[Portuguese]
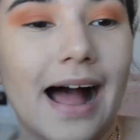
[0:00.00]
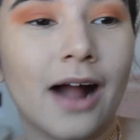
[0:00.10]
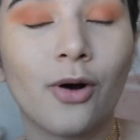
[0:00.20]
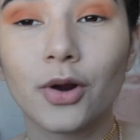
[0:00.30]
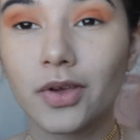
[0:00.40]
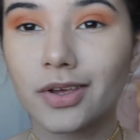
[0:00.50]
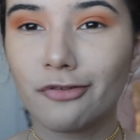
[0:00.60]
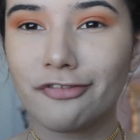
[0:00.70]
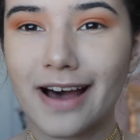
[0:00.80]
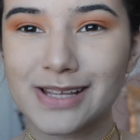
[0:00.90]
Agora, o que, que
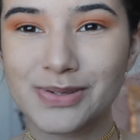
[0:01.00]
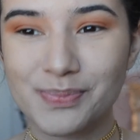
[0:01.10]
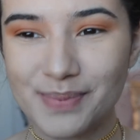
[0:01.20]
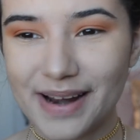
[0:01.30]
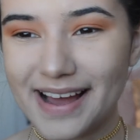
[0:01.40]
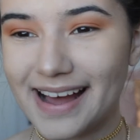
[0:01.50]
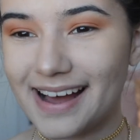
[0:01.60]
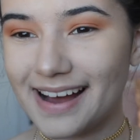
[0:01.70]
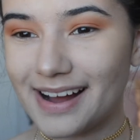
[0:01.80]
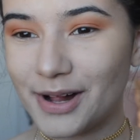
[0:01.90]
eu faço
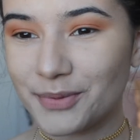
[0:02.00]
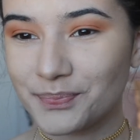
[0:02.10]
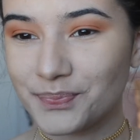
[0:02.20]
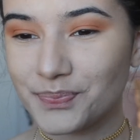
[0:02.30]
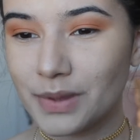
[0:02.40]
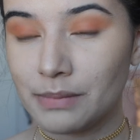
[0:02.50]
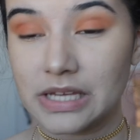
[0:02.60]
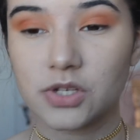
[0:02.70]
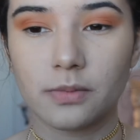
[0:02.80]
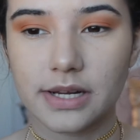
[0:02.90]
pra
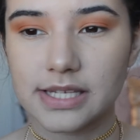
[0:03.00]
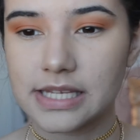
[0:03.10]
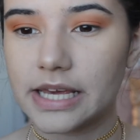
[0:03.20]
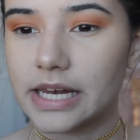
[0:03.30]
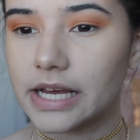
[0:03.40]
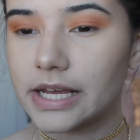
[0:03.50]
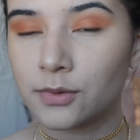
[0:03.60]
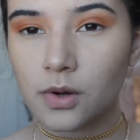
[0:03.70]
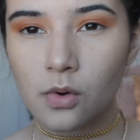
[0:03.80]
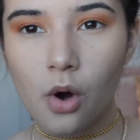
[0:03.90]
minha sobrancelha. Eu
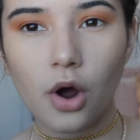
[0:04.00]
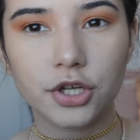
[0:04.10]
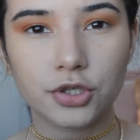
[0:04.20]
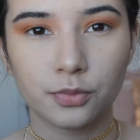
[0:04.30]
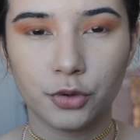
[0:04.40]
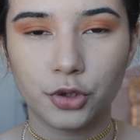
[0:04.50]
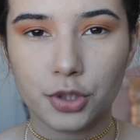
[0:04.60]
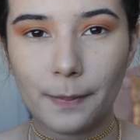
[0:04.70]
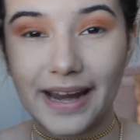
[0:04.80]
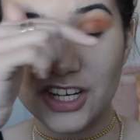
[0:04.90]
não gosto muito de
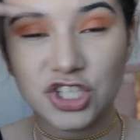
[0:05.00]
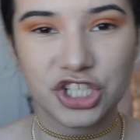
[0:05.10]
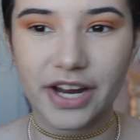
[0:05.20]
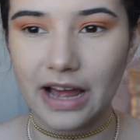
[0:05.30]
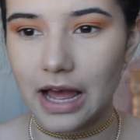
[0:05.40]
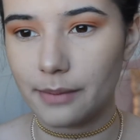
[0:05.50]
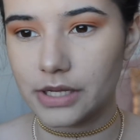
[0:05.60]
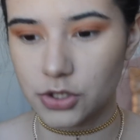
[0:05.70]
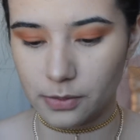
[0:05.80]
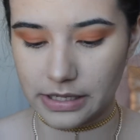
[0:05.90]
preencher a
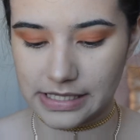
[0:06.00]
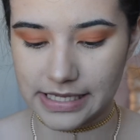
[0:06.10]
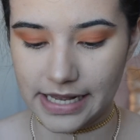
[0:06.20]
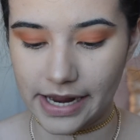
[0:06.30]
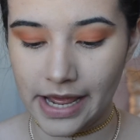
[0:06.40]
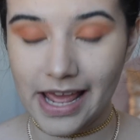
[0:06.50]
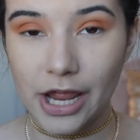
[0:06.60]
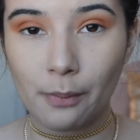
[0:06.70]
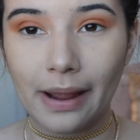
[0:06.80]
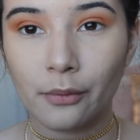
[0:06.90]
minha sobrancelha.
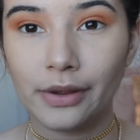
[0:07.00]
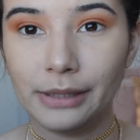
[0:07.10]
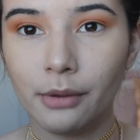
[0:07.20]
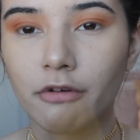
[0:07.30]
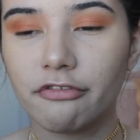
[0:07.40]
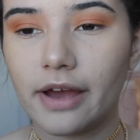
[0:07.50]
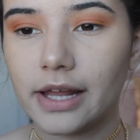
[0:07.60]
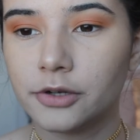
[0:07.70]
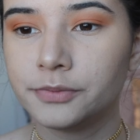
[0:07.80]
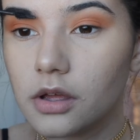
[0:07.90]
Eu pego um rímel
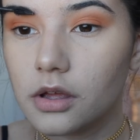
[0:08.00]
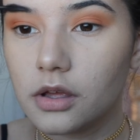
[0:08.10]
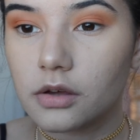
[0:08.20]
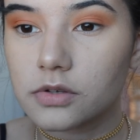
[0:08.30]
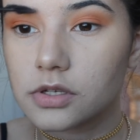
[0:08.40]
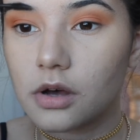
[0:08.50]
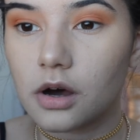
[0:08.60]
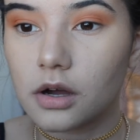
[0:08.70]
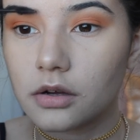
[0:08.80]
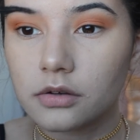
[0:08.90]
velho e eu
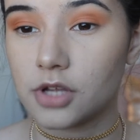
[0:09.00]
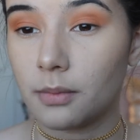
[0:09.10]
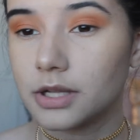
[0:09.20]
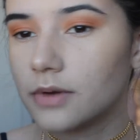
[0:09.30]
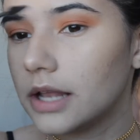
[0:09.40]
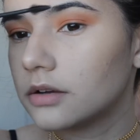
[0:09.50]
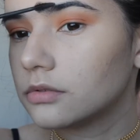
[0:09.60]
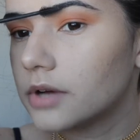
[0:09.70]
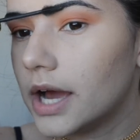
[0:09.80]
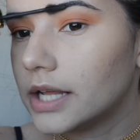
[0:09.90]
só, eu só boto ela no
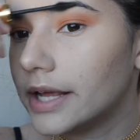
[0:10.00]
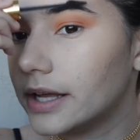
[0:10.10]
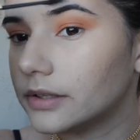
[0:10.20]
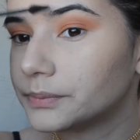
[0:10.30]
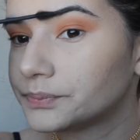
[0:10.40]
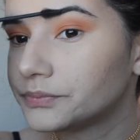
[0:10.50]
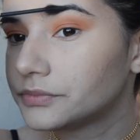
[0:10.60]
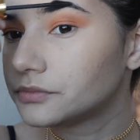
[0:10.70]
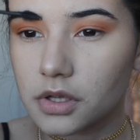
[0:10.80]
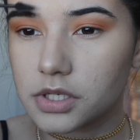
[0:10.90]
lugar dela.
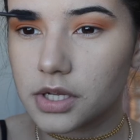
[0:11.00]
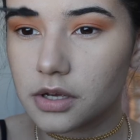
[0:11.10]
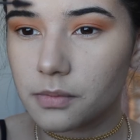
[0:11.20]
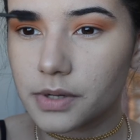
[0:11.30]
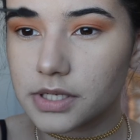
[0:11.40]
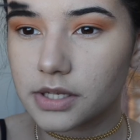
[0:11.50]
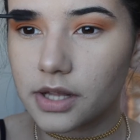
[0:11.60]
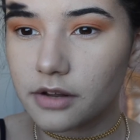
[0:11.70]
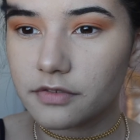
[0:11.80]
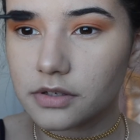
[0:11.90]
Esse daqui eu posso até
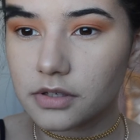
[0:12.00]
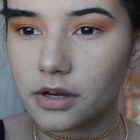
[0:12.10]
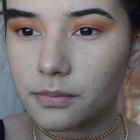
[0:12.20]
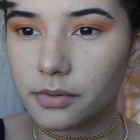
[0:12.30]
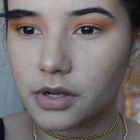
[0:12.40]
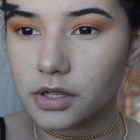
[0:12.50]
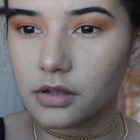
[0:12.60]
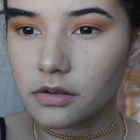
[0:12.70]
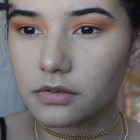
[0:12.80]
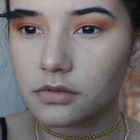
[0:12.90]
levantar um
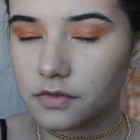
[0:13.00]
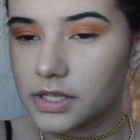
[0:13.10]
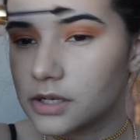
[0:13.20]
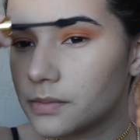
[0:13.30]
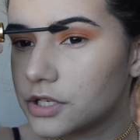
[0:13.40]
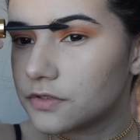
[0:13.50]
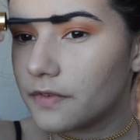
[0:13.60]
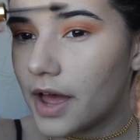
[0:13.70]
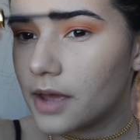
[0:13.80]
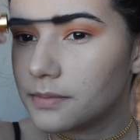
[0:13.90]
pouquinho, fazer umas
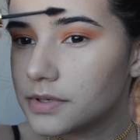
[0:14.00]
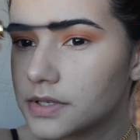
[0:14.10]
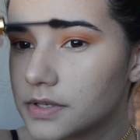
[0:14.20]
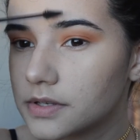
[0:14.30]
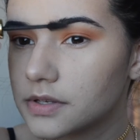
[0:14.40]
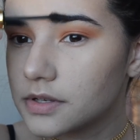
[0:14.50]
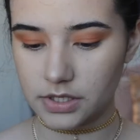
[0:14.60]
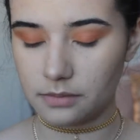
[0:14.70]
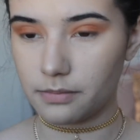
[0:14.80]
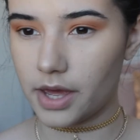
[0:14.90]
vibes,
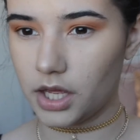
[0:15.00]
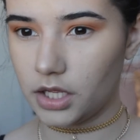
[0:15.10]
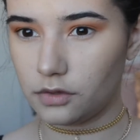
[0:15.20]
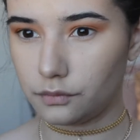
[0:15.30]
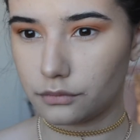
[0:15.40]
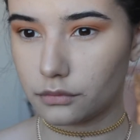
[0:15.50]
assim, bem...